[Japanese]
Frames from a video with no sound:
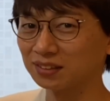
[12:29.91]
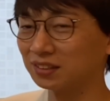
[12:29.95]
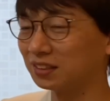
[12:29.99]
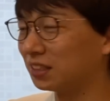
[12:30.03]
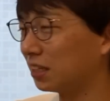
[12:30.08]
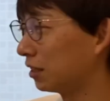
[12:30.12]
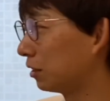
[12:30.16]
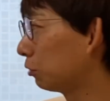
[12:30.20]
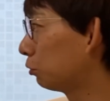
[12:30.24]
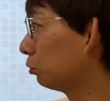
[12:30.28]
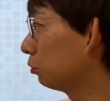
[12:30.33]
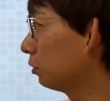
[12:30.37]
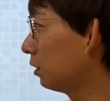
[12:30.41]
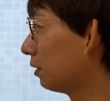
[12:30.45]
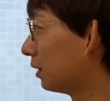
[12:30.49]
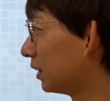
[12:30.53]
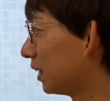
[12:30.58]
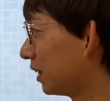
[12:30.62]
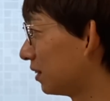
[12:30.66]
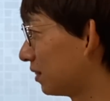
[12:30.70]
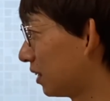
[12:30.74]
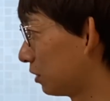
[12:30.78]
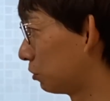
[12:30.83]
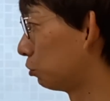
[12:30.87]
せたってことでは
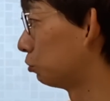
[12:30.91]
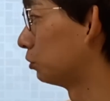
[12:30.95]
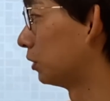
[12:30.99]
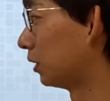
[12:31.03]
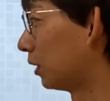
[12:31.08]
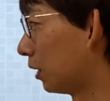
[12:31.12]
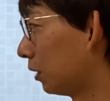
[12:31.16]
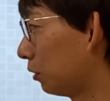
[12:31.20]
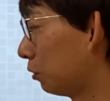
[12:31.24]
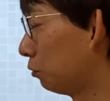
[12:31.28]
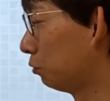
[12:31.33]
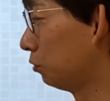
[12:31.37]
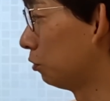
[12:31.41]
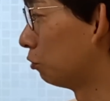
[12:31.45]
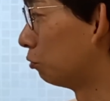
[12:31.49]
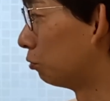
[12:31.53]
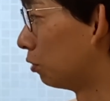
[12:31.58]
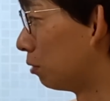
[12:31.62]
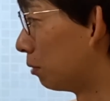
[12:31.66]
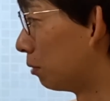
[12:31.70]
なさそうだなっていうふうに思